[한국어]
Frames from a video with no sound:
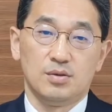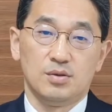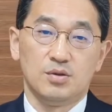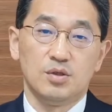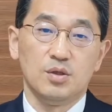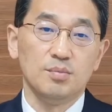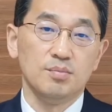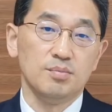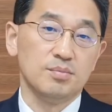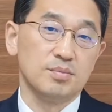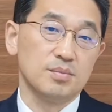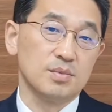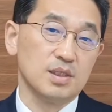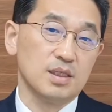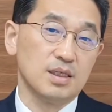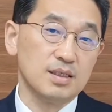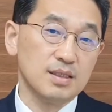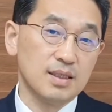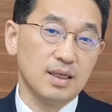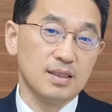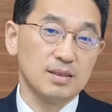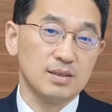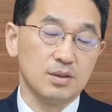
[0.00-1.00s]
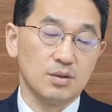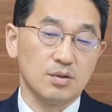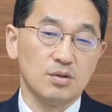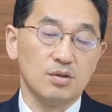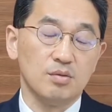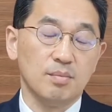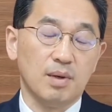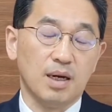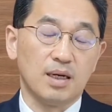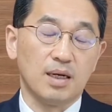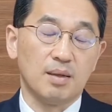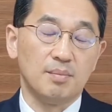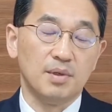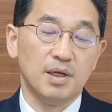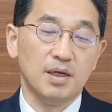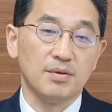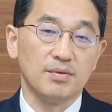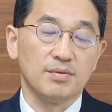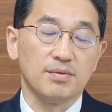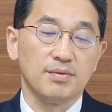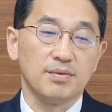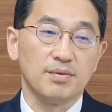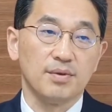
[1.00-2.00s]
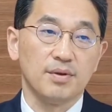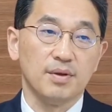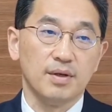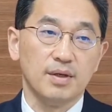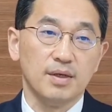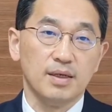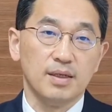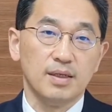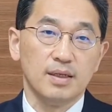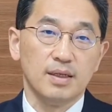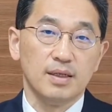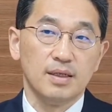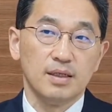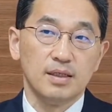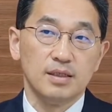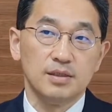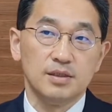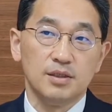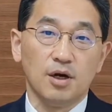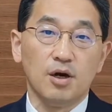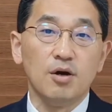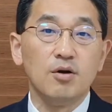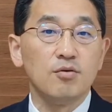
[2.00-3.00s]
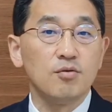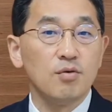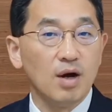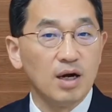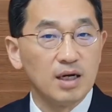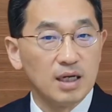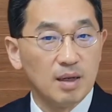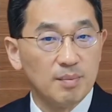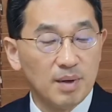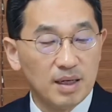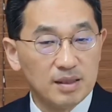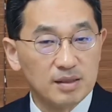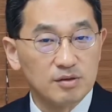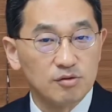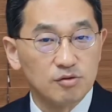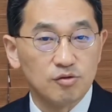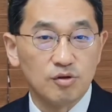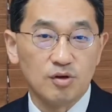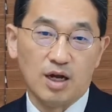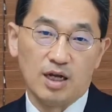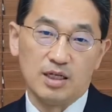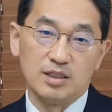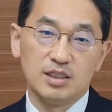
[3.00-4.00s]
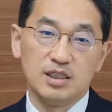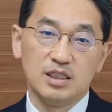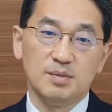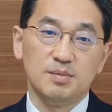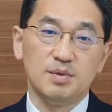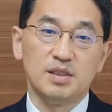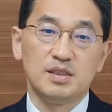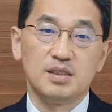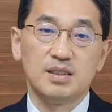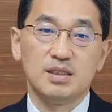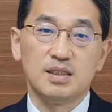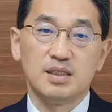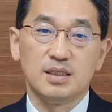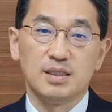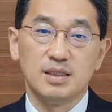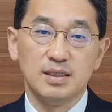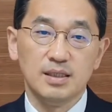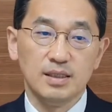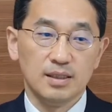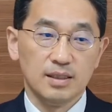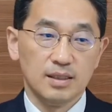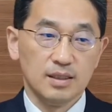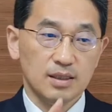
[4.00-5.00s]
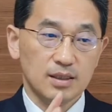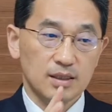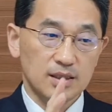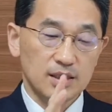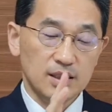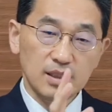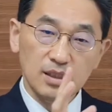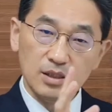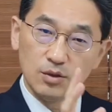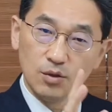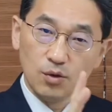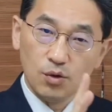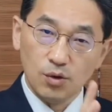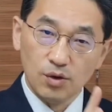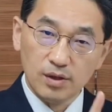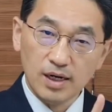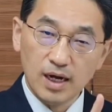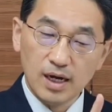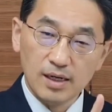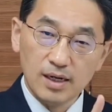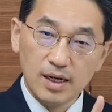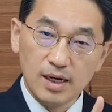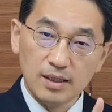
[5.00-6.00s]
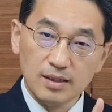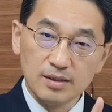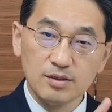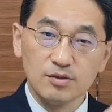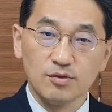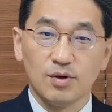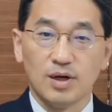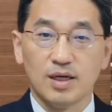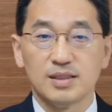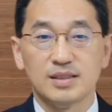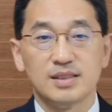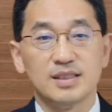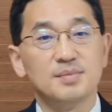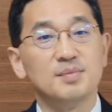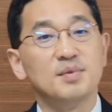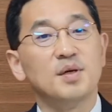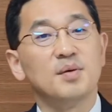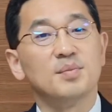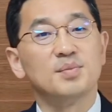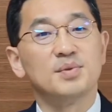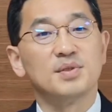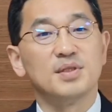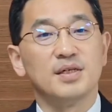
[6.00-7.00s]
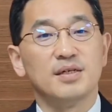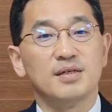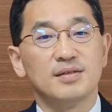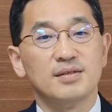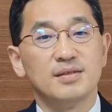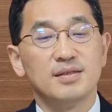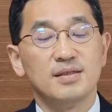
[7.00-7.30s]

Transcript: 좀 극단적으로 말하면 영광에만 관심 있지 이 고난에는 관심이 없어요.